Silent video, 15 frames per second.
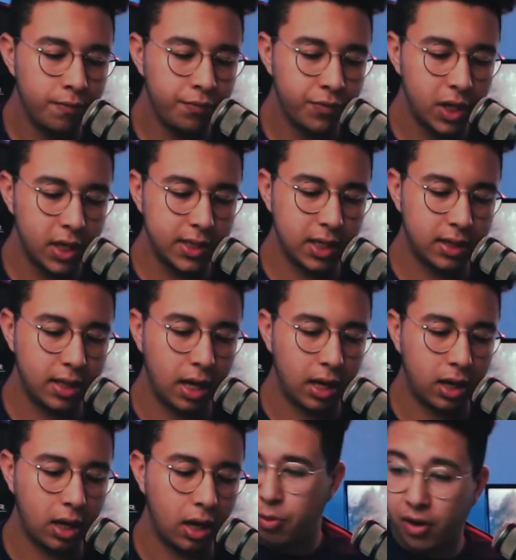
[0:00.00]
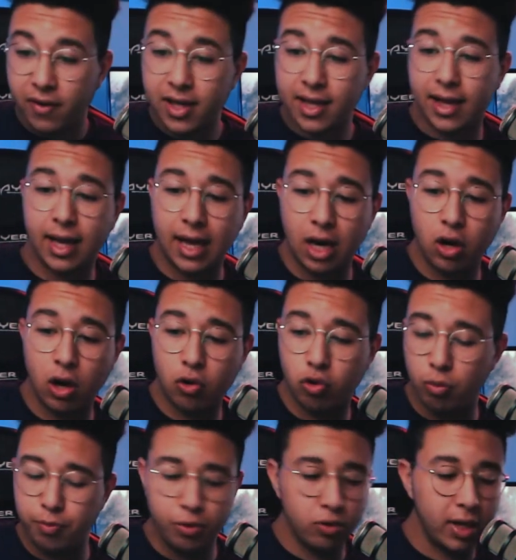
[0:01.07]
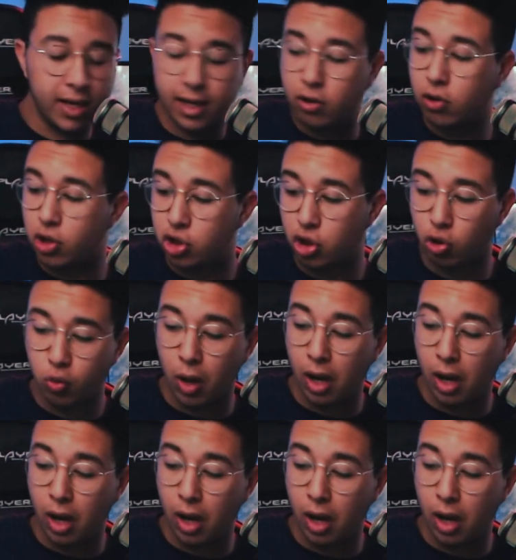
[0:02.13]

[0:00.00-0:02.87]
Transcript: E si attacca. Ora attaccarlo al computer, dato che ce l'ho qua